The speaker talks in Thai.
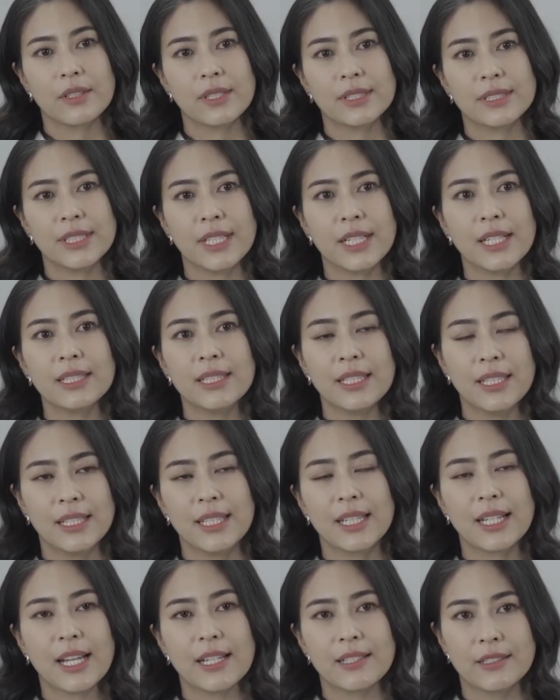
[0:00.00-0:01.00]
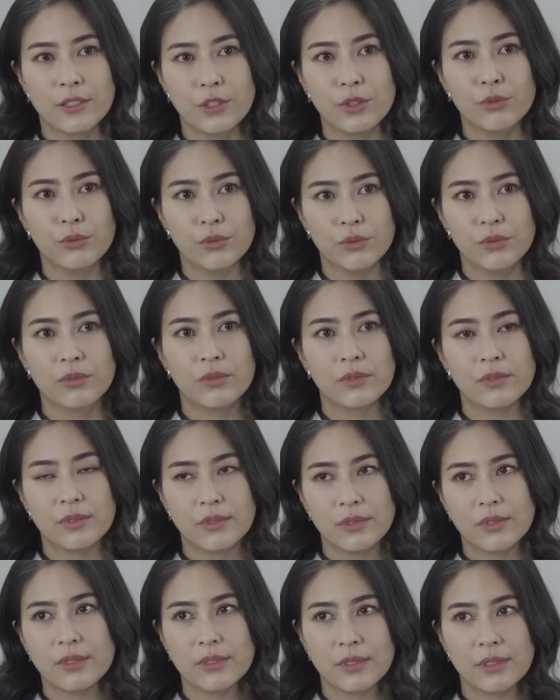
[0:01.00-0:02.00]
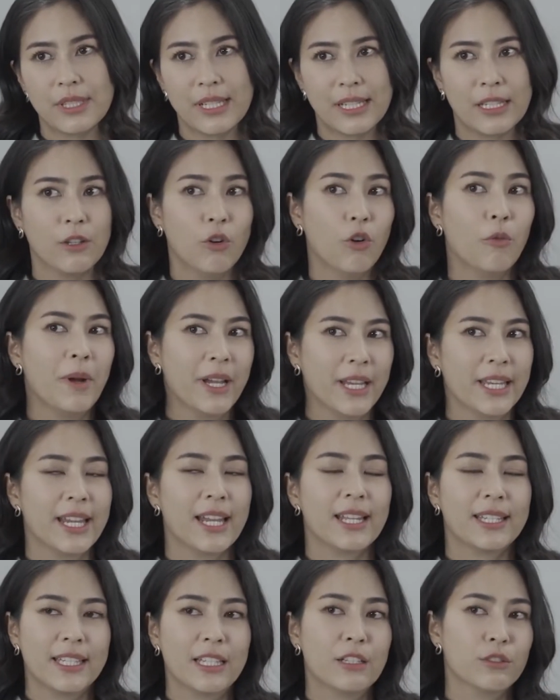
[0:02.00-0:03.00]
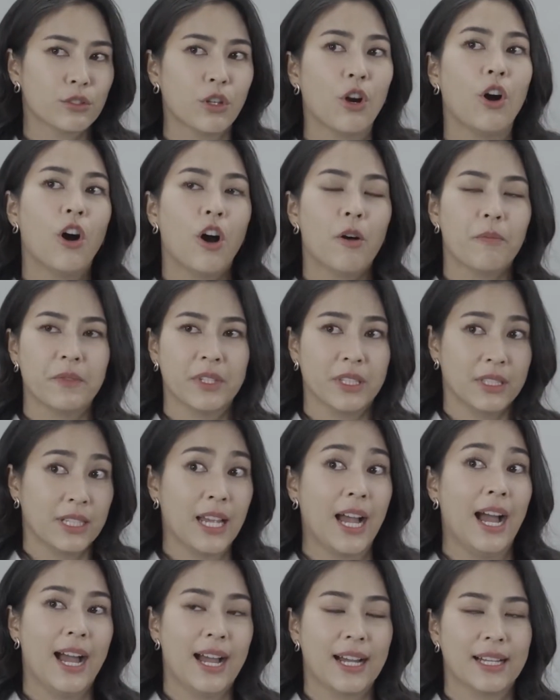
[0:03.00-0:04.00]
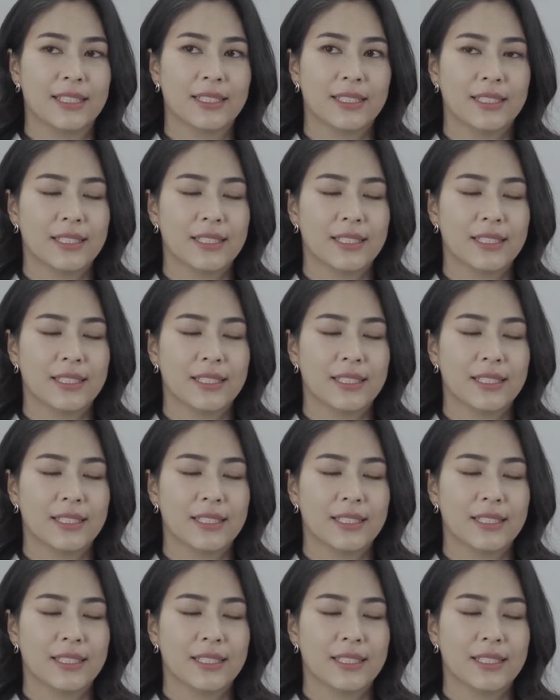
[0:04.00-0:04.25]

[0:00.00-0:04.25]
ทัศนคติในการอยู่ ในโลกใบนี้ที่เราชอบอย่างเล